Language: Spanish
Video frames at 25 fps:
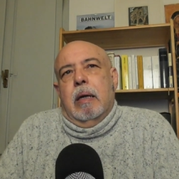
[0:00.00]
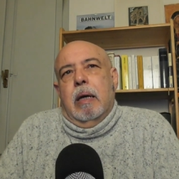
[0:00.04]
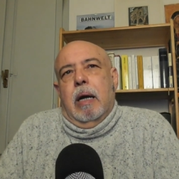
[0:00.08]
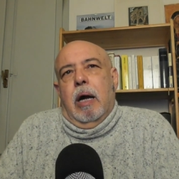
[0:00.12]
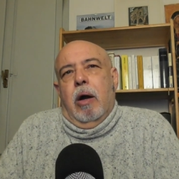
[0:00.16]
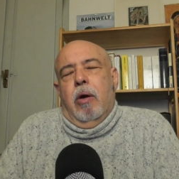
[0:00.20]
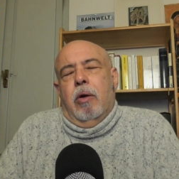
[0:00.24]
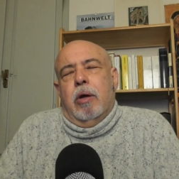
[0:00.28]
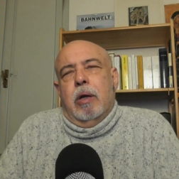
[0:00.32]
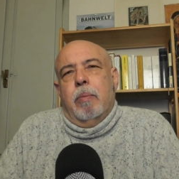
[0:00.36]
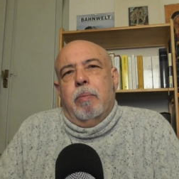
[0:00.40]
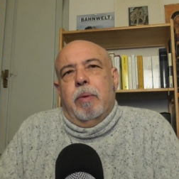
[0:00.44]

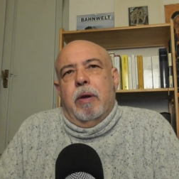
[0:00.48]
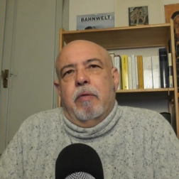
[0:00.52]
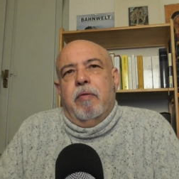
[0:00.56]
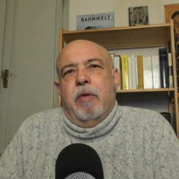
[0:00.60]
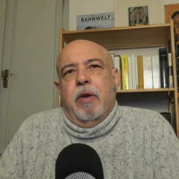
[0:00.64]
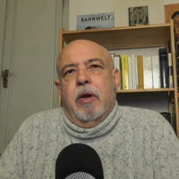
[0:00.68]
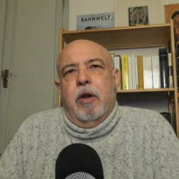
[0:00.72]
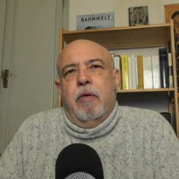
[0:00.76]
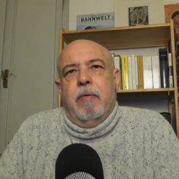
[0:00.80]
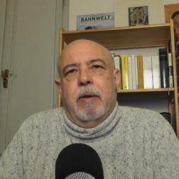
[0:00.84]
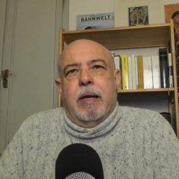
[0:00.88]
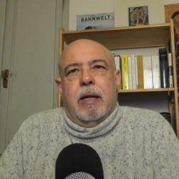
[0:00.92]
aunque
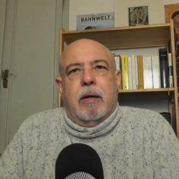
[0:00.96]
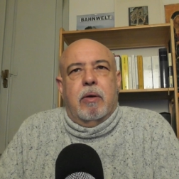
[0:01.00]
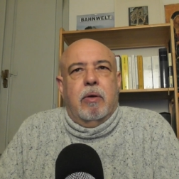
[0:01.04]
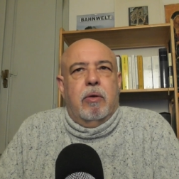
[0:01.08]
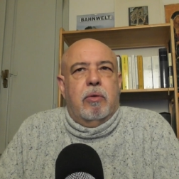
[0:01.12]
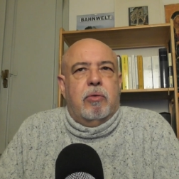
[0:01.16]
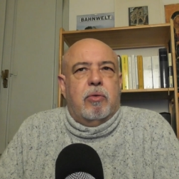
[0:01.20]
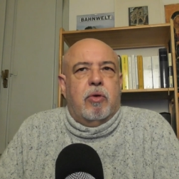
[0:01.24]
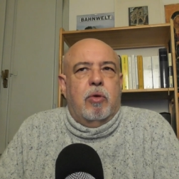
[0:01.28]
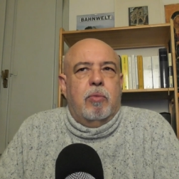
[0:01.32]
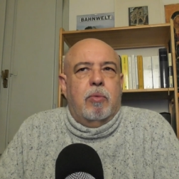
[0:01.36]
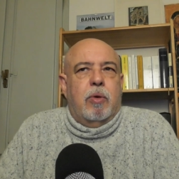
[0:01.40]
prefiero
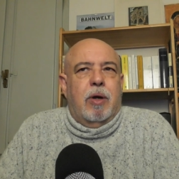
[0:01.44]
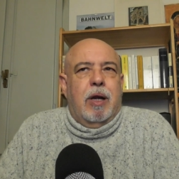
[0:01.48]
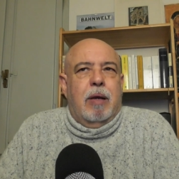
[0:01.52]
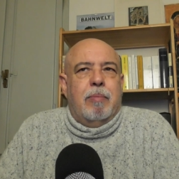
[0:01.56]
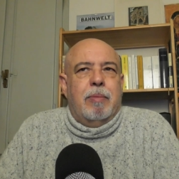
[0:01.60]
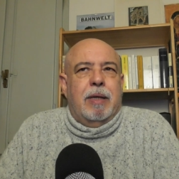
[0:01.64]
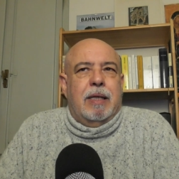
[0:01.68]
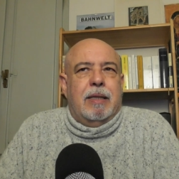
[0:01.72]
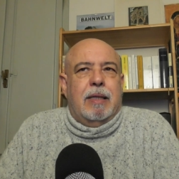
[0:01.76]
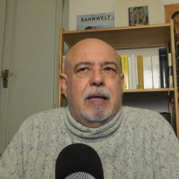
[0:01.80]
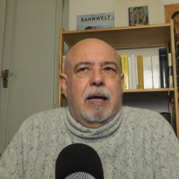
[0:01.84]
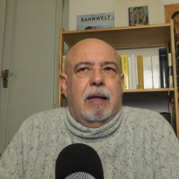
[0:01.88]
verlos como la
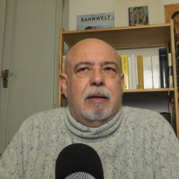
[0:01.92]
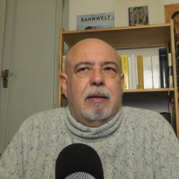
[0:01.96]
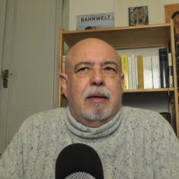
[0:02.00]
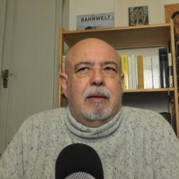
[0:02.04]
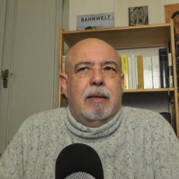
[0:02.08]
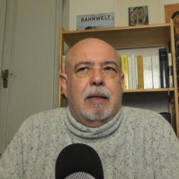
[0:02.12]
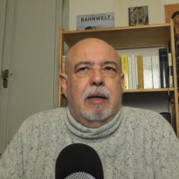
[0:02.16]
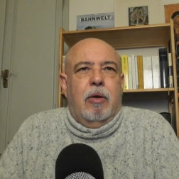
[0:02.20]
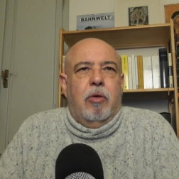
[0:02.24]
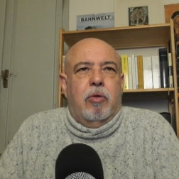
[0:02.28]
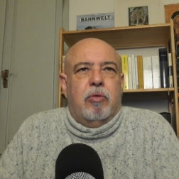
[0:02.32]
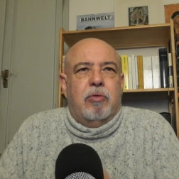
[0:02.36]
mitad
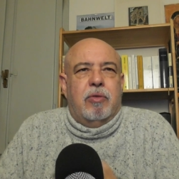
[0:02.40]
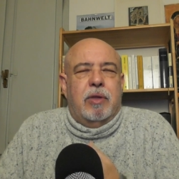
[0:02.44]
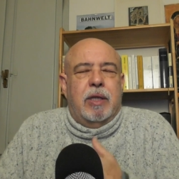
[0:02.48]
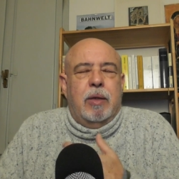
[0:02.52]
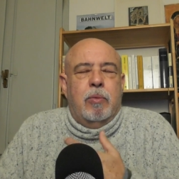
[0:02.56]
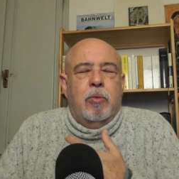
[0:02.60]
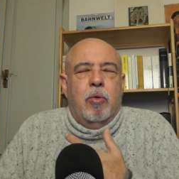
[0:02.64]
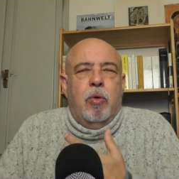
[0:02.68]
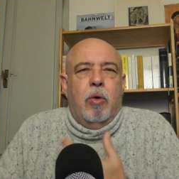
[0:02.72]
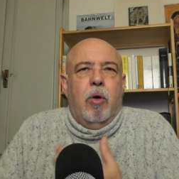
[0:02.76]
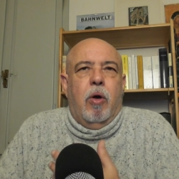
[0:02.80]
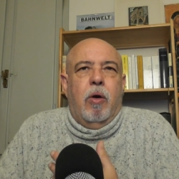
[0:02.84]
de los
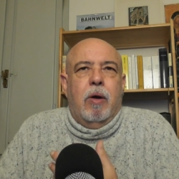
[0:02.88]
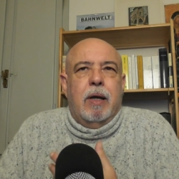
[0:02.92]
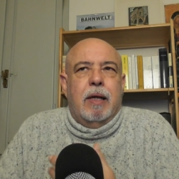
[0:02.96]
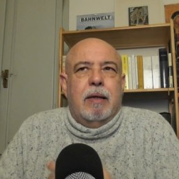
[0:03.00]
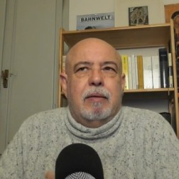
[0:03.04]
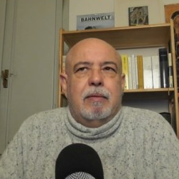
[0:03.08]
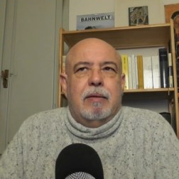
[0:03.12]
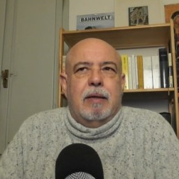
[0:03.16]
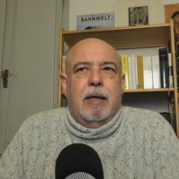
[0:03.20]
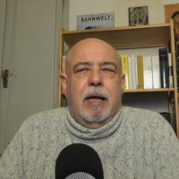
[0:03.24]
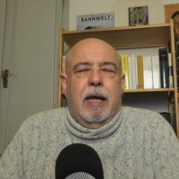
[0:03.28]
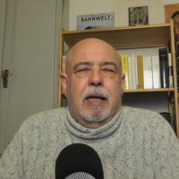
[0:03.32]

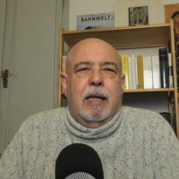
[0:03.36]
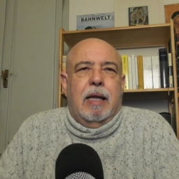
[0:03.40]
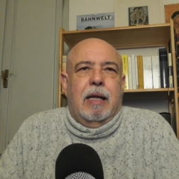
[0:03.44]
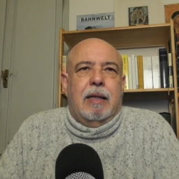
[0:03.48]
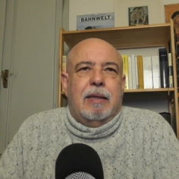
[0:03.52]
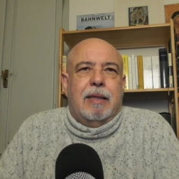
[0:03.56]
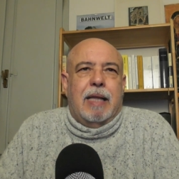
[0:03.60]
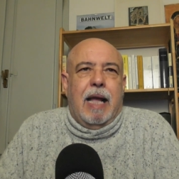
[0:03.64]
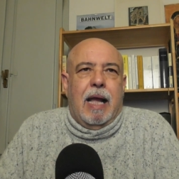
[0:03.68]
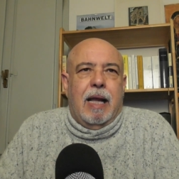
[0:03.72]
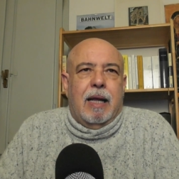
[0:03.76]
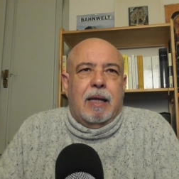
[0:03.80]
tiburones en
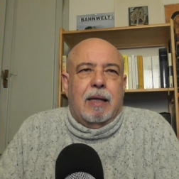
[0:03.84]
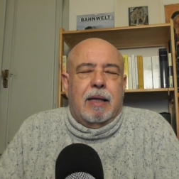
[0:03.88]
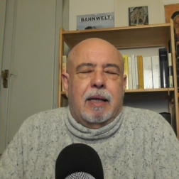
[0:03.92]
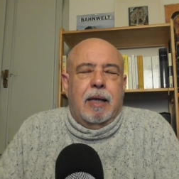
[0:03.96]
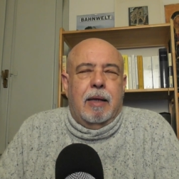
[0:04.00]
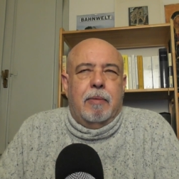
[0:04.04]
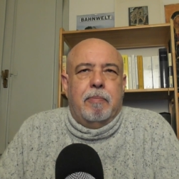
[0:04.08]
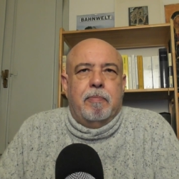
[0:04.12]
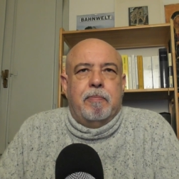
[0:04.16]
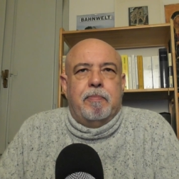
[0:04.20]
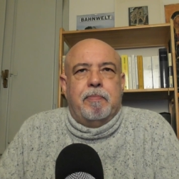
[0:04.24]
el tanque.